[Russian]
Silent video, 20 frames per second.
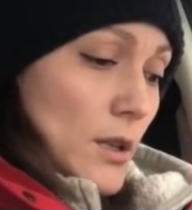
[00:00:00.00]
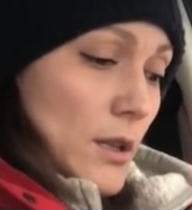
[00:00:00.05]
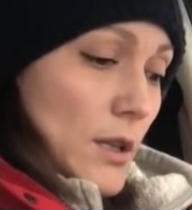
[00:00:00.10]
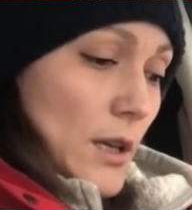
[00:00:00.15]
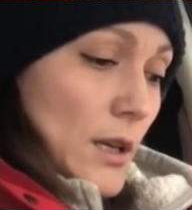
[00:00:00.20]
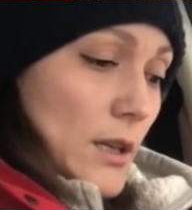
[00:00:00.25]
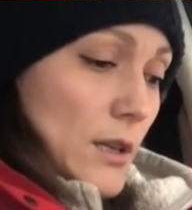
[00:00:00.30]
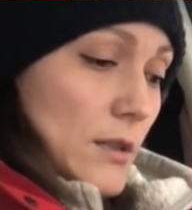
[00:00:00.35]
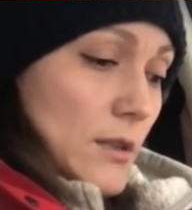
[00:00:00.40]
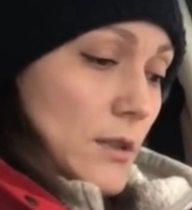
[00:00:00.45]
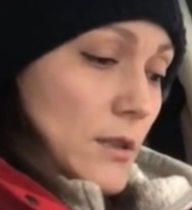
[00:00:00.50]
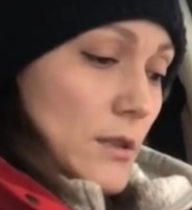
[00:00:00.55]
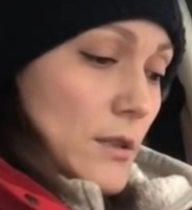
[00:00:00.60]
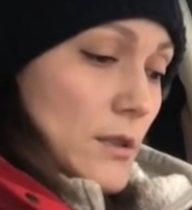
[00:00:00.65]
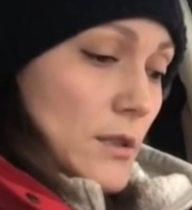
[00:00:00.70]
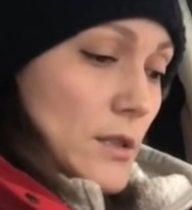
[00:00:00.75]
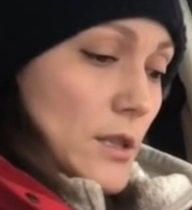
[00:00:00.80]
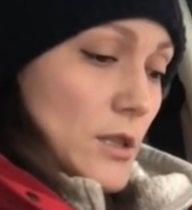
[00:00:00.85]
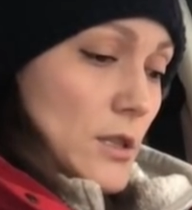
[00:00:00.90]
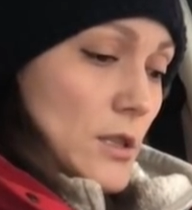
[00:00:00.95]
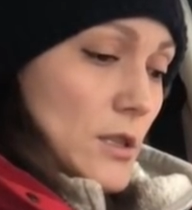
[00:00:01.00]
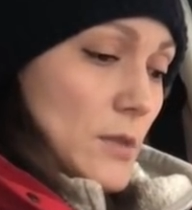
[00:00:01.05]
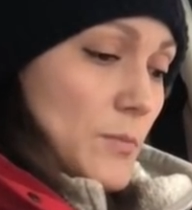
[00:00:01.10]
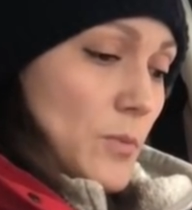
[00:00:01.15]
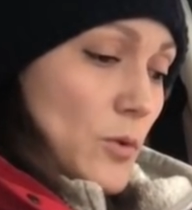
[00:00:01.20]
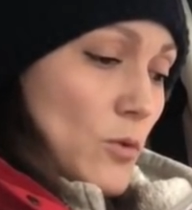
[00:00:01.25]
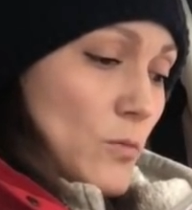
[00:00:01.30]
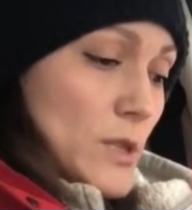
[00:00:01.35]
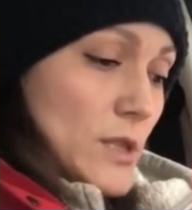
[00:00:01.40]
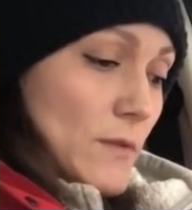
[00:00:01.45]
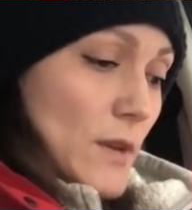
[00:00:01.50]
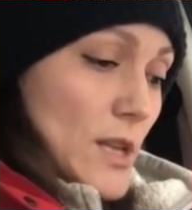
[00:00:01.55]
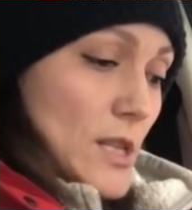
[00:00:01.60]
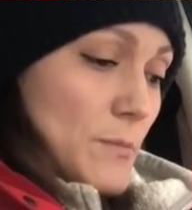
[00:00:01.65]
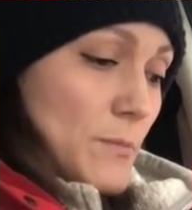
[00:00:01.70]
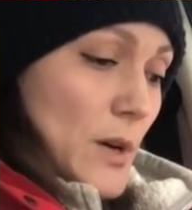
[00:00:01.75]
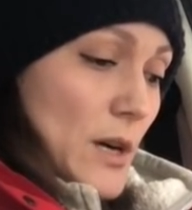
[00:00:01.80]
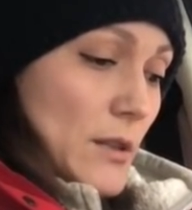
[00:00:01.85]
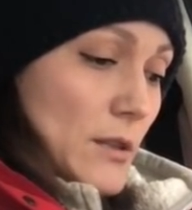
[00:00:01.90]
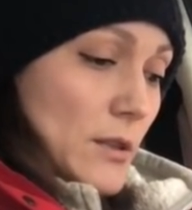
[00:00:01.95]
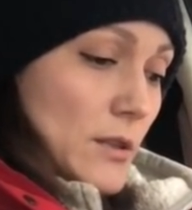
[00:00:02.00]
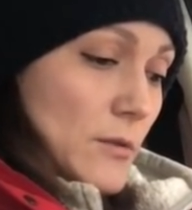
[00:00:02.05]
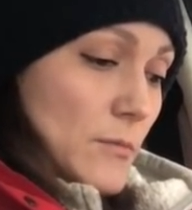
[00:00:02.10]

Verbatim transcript: Так, э, значит, Спромсвязьбанк.